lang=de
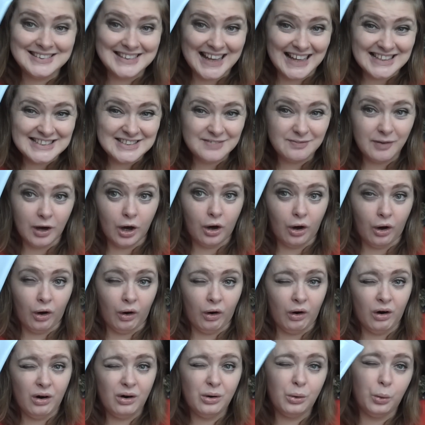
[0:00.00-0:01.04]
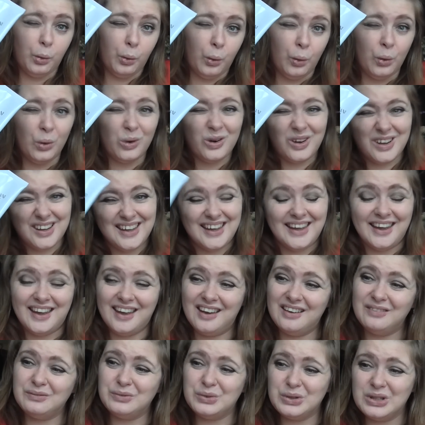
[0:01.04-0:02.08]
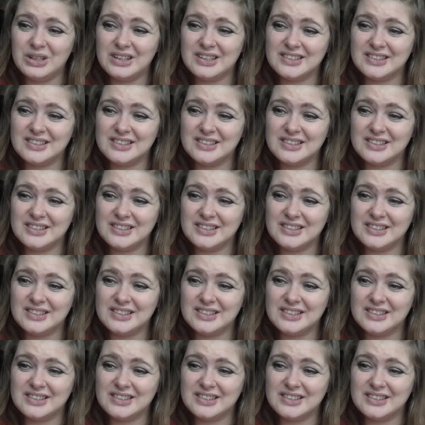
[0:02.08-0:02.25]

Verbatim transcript: Das war auch okay, würde